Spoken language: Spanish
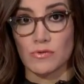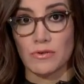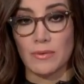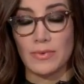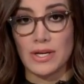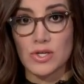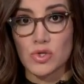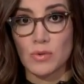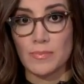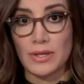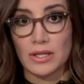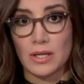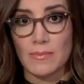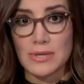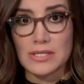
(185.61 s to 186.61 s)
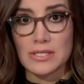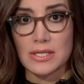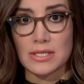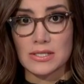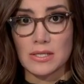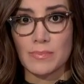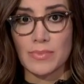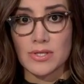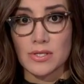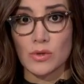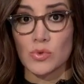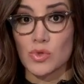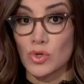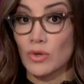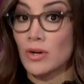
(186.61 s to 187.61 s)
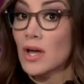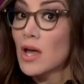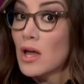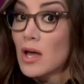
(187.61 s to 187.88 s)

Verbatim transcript: familia son víctimas de esta persecución,